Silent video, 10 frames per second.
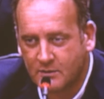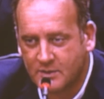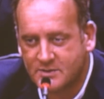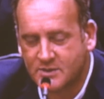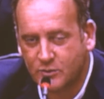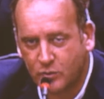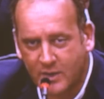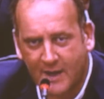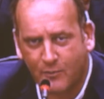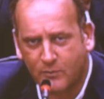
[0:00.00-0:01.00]

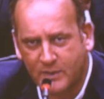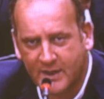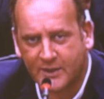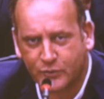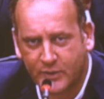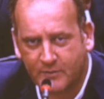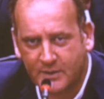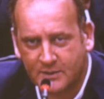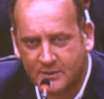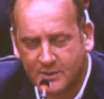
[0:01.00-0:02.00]
istituiamo
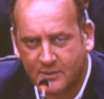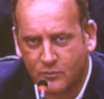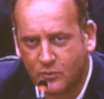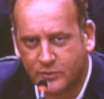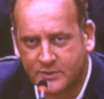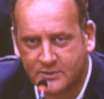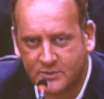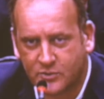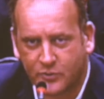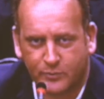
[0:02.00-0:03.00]
obbligatoriamente un
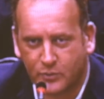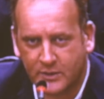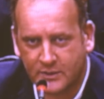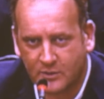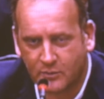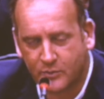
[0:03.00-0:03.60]
contraddittorio politico.